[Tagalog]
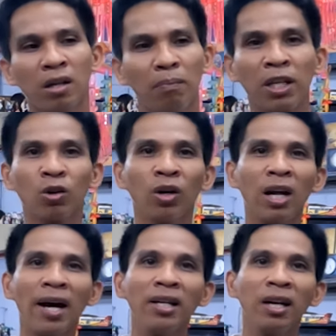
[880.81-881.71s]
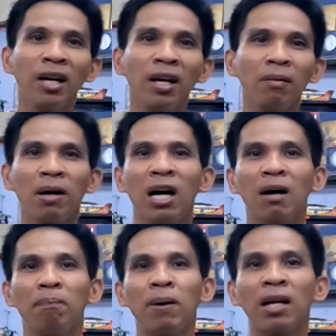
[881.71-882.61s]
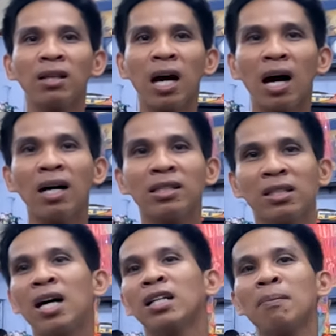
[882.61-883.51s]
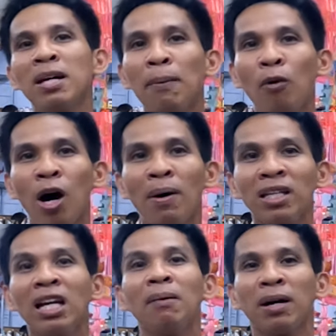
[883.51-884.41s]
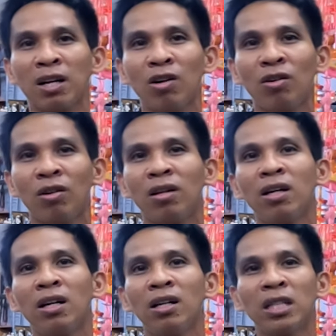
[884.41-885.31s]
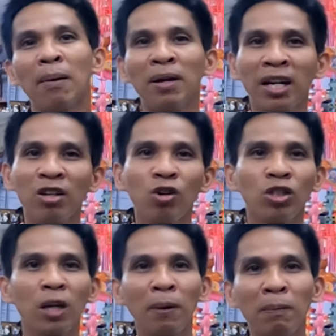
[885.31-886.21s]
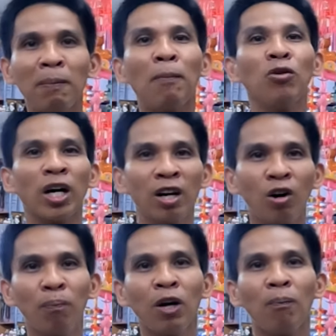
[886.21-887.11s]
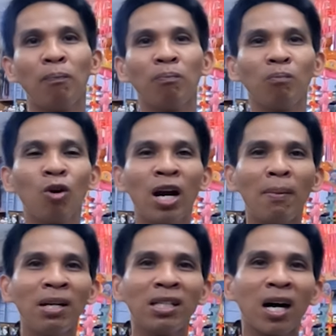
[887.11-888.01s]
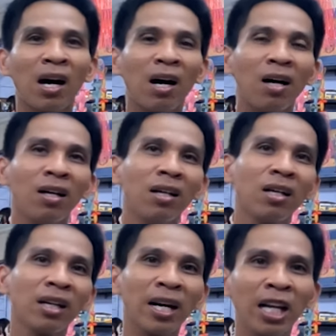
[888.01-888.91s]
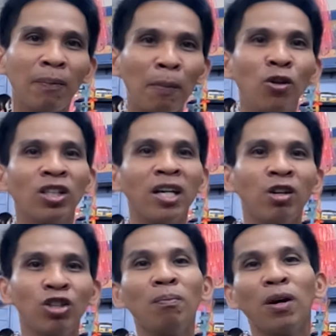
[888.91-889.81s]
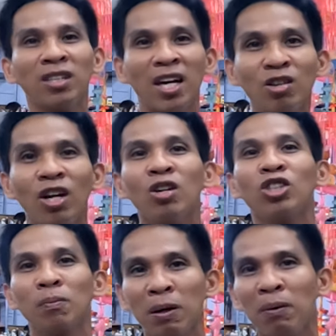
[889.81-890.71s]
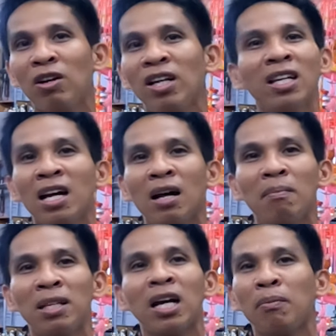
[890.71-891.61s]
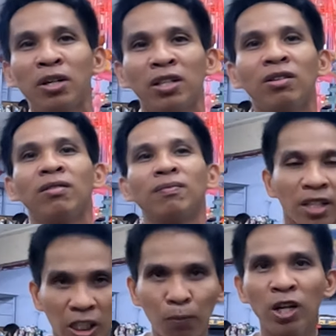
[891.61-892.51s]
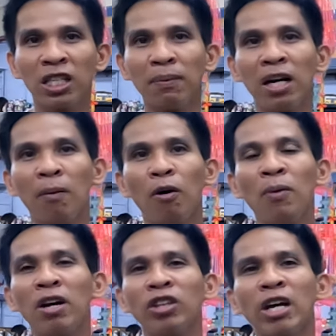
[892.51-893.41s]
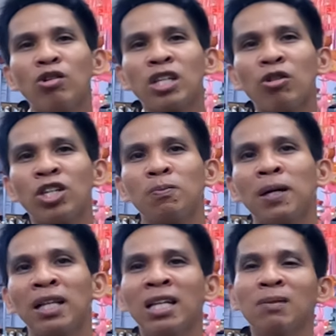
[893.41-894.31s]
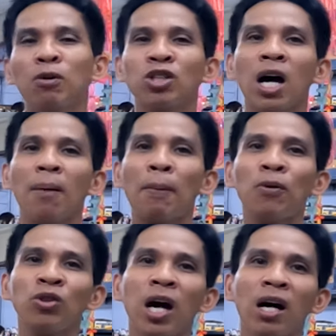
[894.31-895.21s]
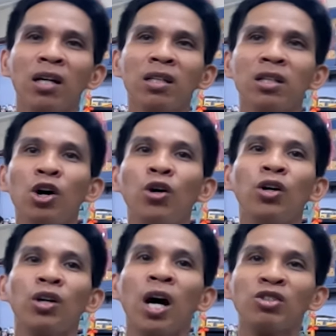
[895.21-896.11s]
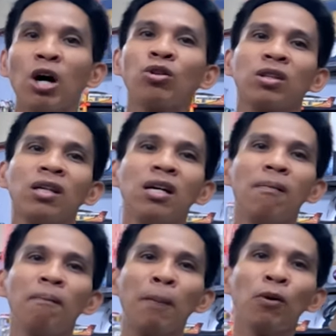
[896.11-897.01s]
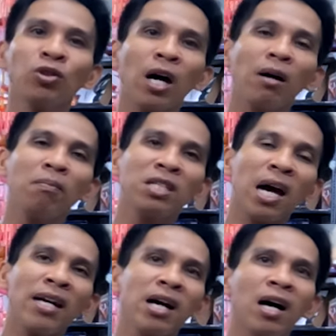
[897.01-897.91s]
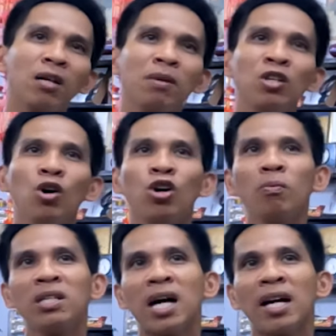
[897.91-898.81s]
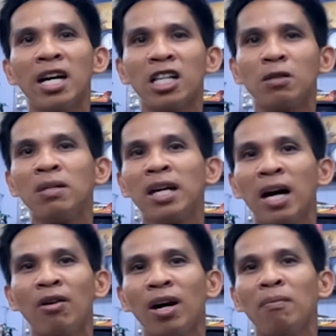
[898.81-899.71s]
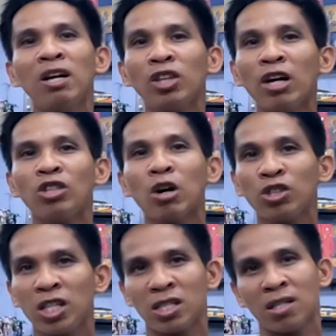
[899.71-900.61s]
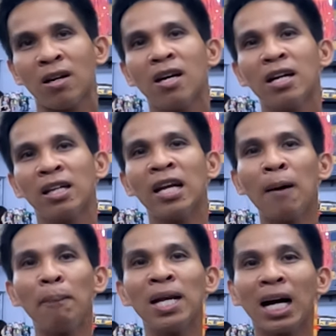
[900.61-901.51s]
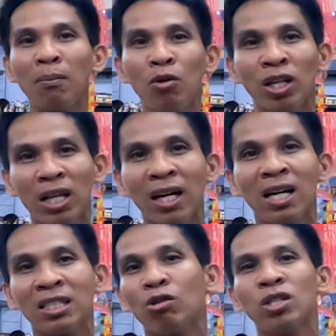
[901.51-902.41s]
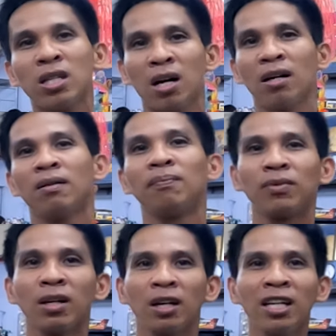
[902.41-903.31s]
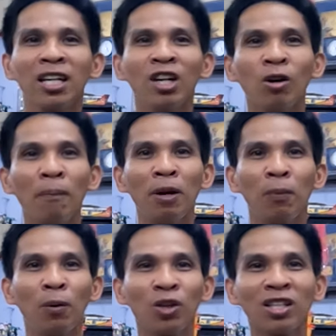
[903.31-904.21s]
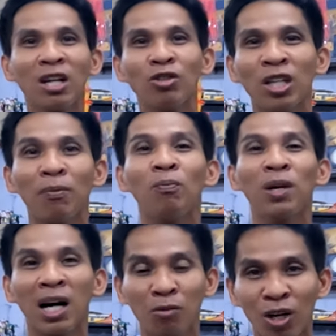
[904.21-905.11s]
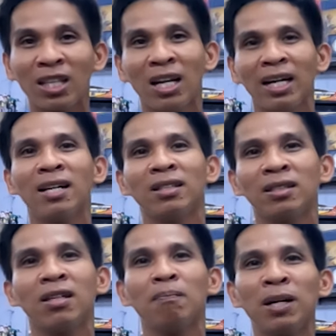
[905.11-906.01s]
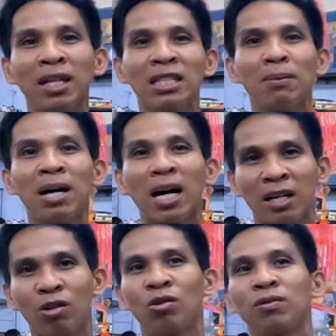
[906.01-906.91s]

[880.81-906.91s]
Victory Liner, mga partas, yan. Kami na po ang mag-deliver doon. Sa amin na rin yung shipping fee papunta doon. Pero mula naman sa carrier papunta sa inyo, siyempre sa inyo na yung shipping fee na hindi namin covered yun. Yes, pwede sa na po, meron tayong South Seas. Pagdating po sa papuntang north, ah, uh, South, papuntang Bisaya, Mindoro, Visayas, Mindanao, yan. Meron tayong South Seas. Yan ang pinakamura talaga ang South Seas. Ah. Hindi, hindi ko pinopromote ang South East pero pinakamura talaga yan. Pagdating sa mga cargo.